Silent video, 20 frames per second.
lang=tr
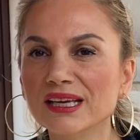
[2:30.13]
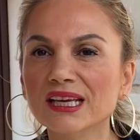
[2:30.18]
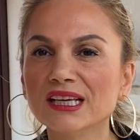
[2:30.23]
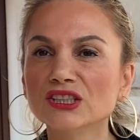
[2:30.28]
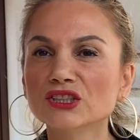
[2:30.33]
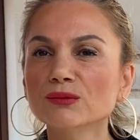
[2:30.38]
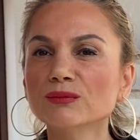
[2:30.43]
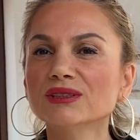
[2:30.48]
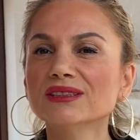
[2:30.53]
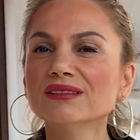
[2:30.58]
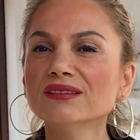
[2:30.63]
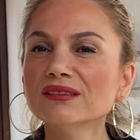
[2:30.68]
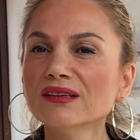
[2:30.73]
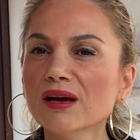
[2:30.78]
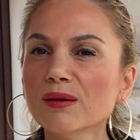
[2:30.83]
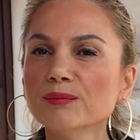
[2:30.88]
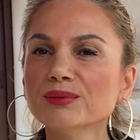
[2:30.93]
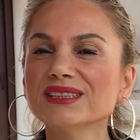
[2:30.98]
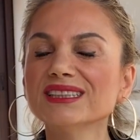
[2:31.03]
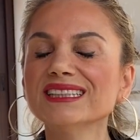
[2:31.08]
Şimdi
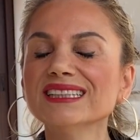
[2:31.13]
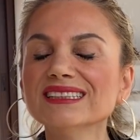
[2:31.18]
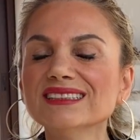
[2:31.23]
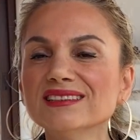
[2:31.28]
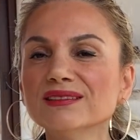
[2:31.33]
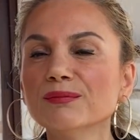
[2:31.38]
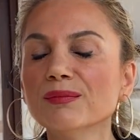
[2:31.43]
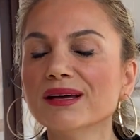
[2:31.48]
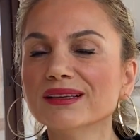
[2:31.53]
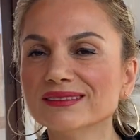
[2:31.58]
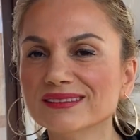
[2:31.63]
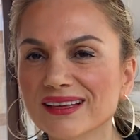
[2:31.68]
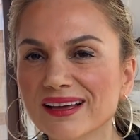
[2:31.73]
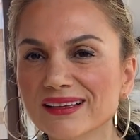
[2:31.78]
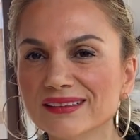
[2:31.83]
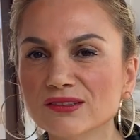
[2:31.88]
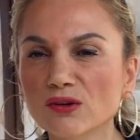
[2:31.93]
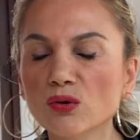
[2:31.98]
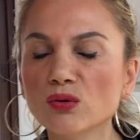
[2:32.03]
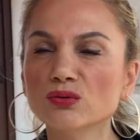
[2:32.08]
Trump
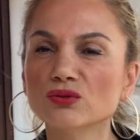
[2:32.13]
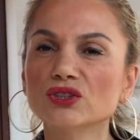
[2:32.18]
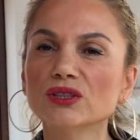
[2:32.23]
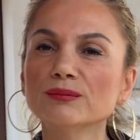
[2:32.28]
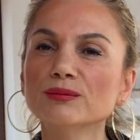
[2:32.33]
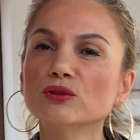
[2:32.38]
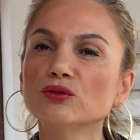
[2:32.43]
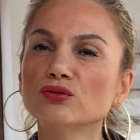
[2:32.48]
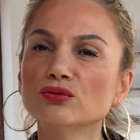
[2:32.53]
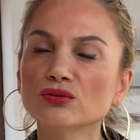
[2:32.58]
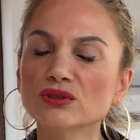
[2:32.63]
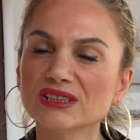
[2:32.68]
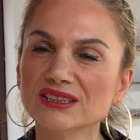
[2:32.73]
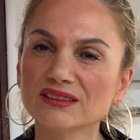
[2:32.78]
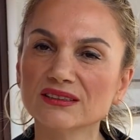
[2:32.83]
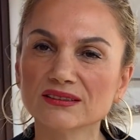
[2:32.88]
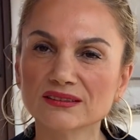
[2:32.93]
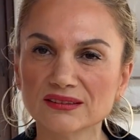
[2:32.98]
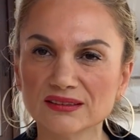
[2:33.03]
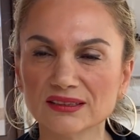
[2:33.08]
gitmeden önce bir sürü
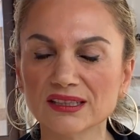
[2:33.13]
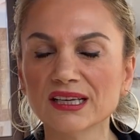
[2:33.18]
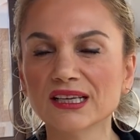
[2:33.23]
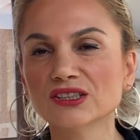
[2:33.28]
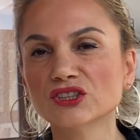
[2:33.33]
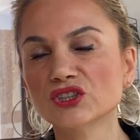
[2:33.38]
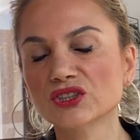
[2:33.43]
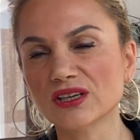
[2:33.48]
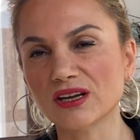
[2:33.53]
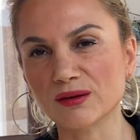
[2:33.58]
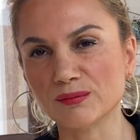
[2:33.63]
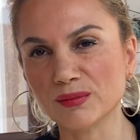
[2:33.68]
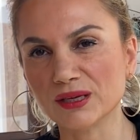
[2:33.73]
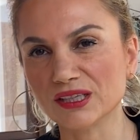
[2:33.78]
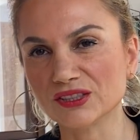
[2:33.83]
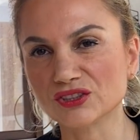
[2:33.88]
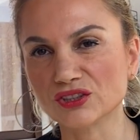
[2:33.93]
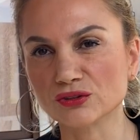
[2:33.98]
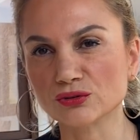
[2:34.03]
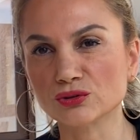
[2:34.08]
sıkıntı çıkarmaya
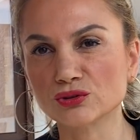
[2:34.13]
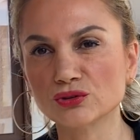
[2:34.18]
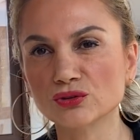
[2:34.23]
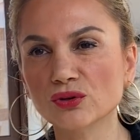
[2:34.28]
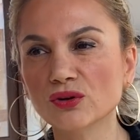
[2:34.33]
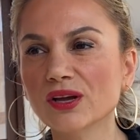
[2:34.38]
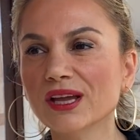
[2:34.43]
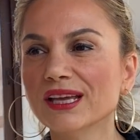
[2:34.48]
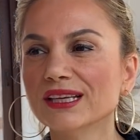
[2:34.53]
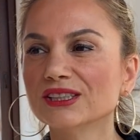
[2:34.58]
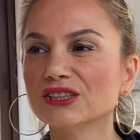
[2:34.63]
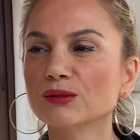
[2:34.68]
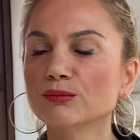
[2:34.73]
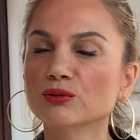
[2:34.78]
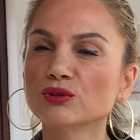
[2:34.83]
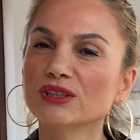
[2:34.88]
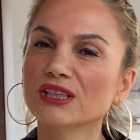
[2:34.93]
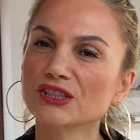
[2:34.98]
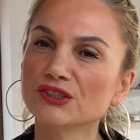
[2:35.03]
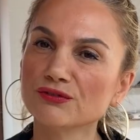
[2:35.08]
çalışıyor. İşte bu
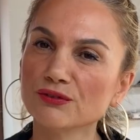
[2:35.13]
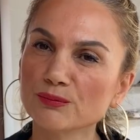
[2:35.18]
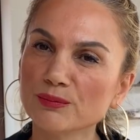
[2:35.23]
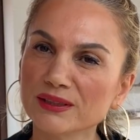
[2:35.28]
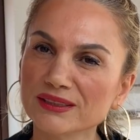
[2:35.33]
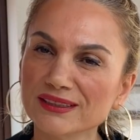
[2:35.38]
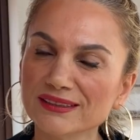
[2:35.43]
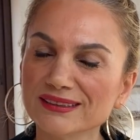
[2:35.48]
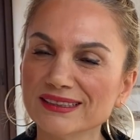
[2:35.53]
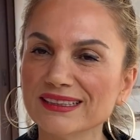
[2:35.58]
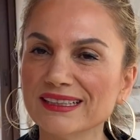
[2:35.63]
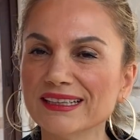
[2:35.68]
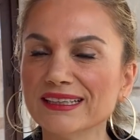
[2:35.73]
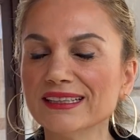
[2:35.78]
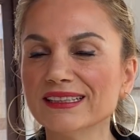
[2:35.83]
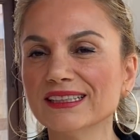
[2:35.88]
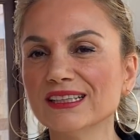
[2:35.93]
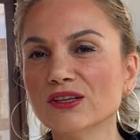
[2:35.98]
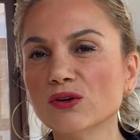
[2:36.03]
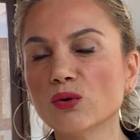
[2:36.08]
teşvik paketiyle
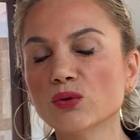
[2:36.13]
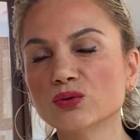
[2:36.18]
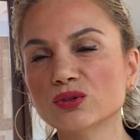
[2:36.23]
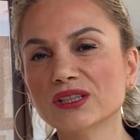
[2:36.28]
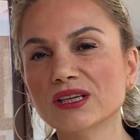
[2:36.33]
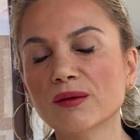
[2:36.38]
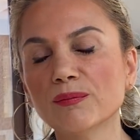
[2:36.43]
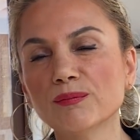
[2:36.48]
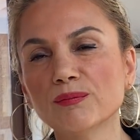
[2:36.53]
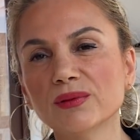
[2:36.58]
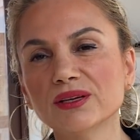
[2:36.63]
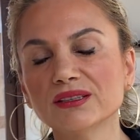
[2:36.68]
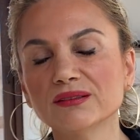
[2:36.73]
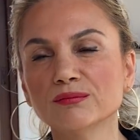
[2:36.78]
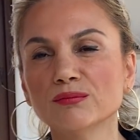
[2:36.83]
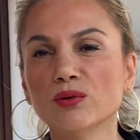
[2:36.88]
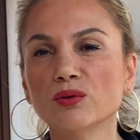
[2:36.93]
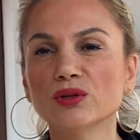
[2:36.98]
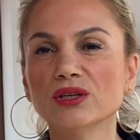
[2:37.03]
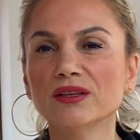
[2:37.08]
ilgili onu
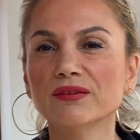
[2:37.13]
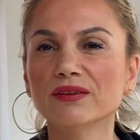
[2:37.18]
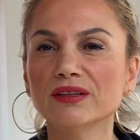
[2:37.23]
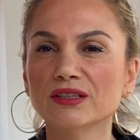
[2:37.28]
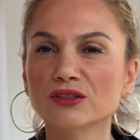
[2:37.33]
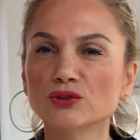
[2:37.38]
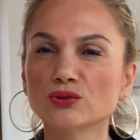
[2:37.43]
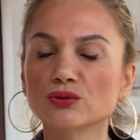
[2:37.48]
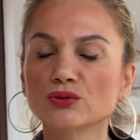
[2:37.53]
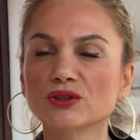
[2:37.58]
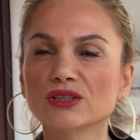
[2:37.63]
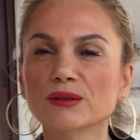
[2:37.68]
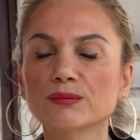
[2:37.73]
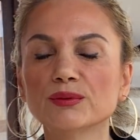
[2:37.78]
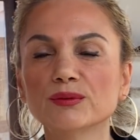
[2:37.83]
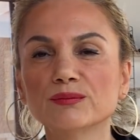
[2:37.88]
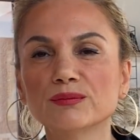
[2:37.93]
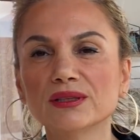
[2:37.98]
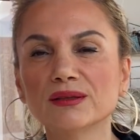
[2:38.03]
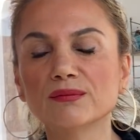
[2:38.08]
yapmayın, böyle verin, şunu
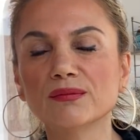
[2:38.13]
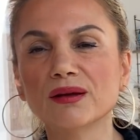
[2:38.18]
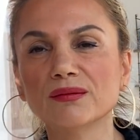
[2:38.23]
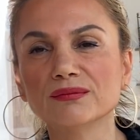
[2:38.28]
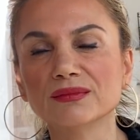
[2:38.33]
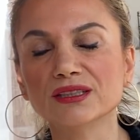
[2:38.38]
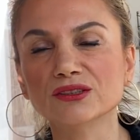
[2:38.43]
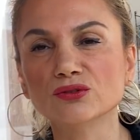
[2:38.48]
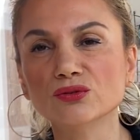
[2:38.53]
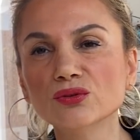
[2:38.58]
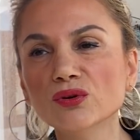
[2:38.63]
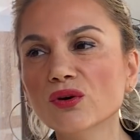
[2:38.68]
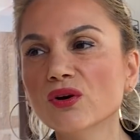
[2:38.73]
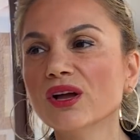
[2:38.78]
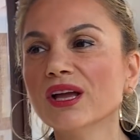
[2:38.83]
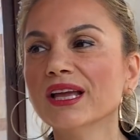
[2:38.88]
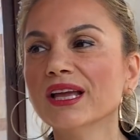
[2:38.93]
yapın bilmem ne diyor.